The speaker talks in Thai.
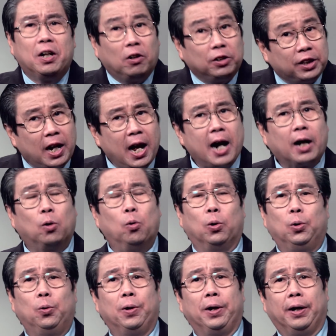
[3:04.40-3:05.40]
ก็จะน่ากลัว
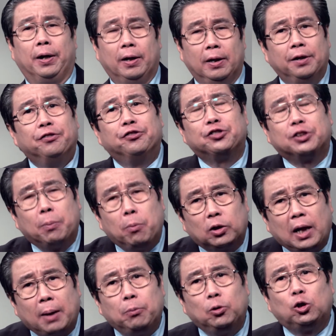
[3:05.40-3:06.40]
ด้วย สมมติ
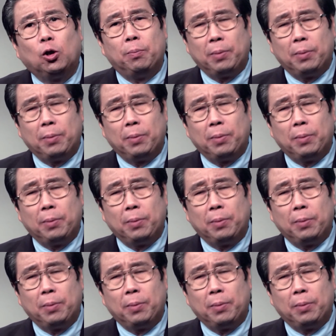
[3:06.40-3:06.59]
ท่านผู้ชม